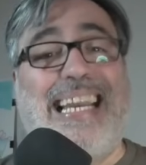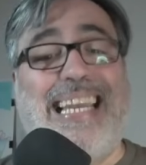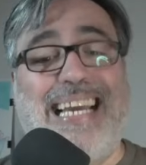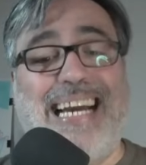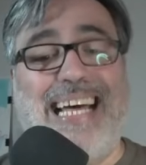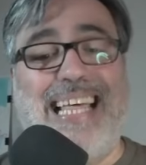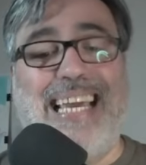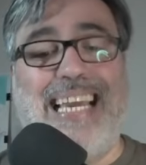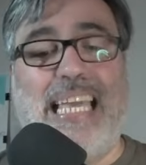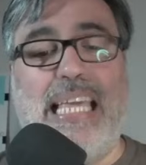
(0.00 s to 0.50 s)

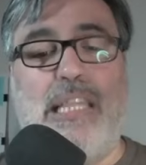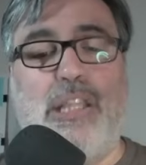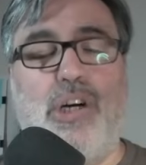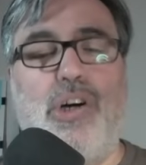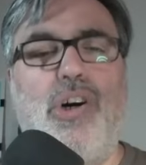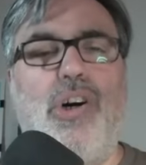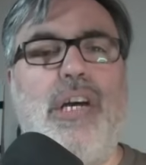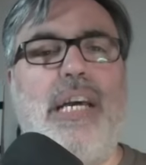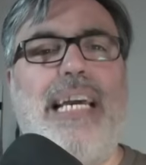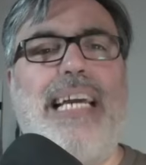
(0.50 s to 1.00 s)
Liga de
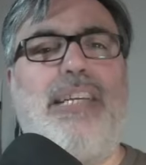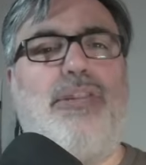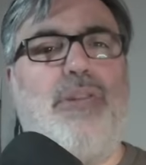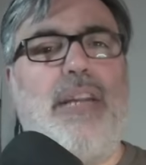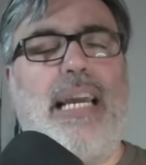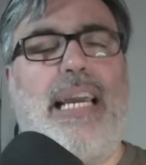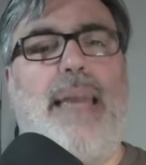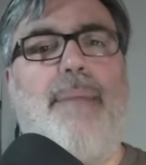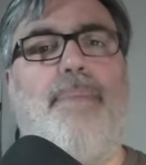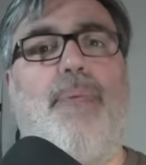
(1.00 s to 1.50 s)
Quito es
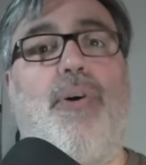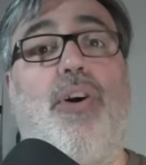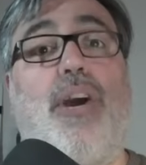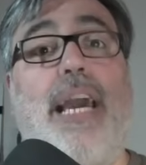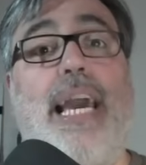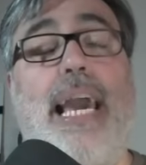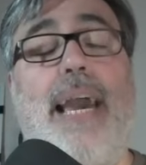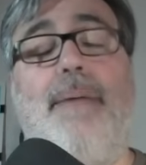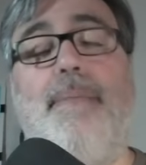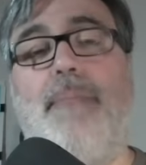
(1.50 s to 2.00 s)
un equipo
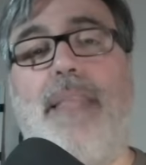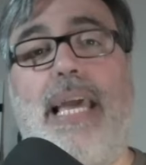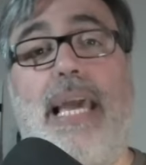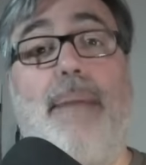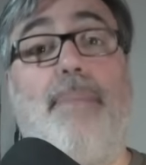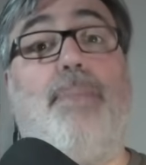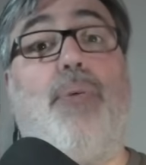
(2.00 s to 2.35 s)
que eh,